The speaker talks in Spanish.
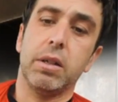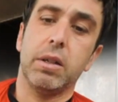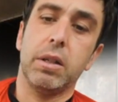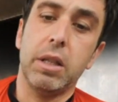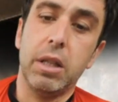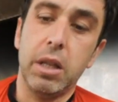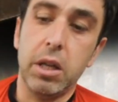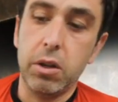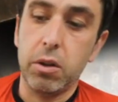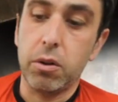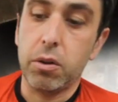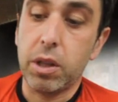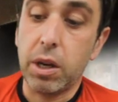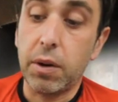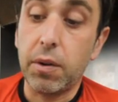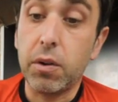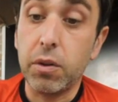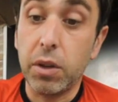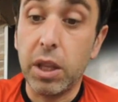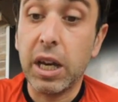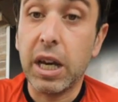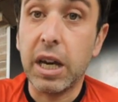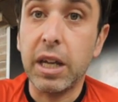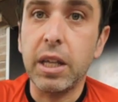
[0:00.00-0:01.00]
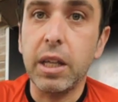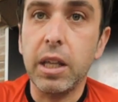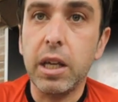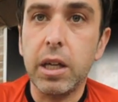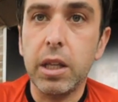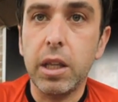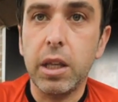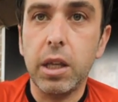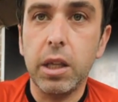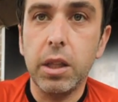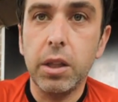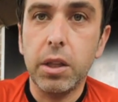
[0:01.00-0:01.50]
Eh, los trabajos de
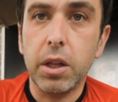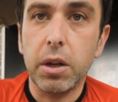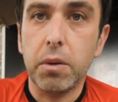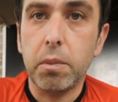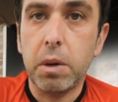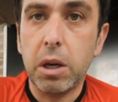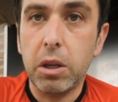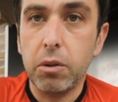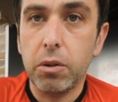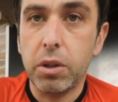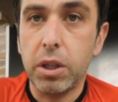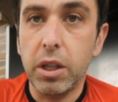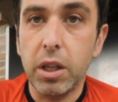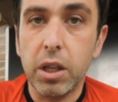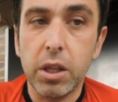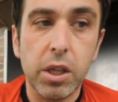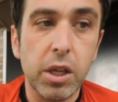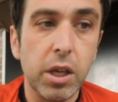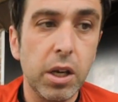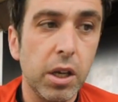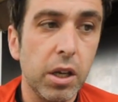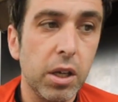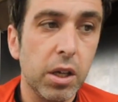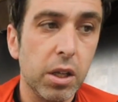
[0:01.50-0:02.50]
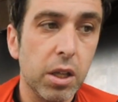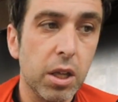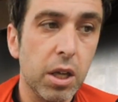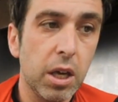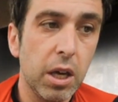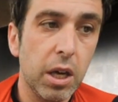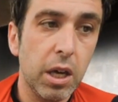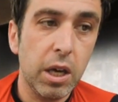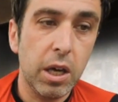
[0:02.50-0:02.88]
calidad, de intervalos y de series.